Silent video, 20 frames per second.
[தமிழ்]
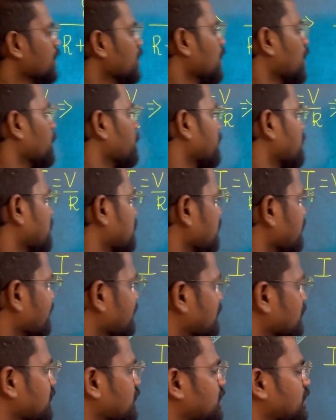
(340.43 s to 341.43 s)
அப்போ எனக்கு
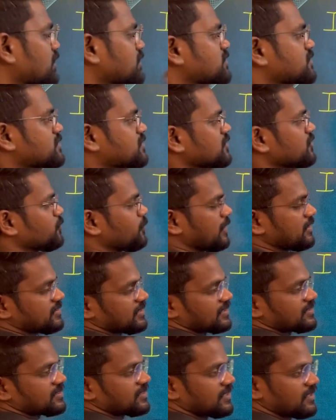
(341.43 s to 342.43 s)
இன்டர்னல் ரெசிஸ்டன்ஸ் ப்ளஸ்
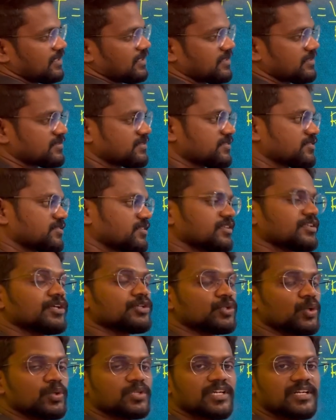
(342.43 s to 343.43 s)
எக்ஸ்டர்னல் ரெசிஸ்டன்ஸ் தான்
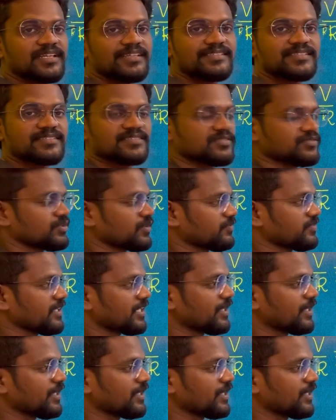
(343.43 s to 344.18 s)
டோட்டல் ரெசிஸ்டன்ஸ் ஆஃப் த